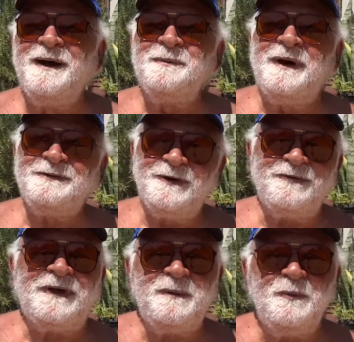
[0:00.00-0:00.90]
Mas eu
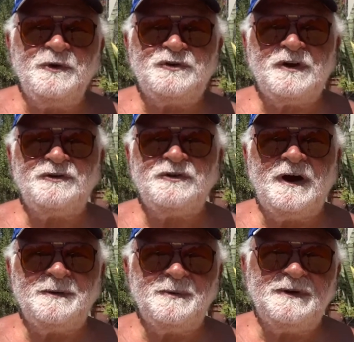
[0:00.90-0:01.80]
fiquei muito
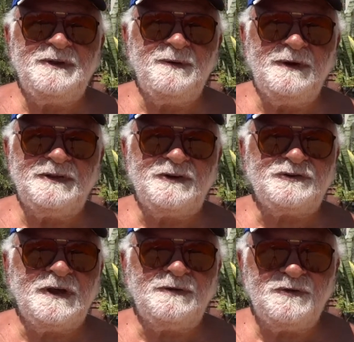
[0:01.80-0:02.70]
chateado porque deu um
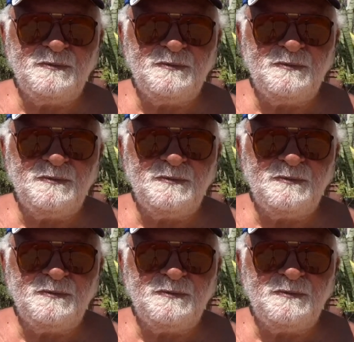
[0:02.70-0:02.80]
atestado de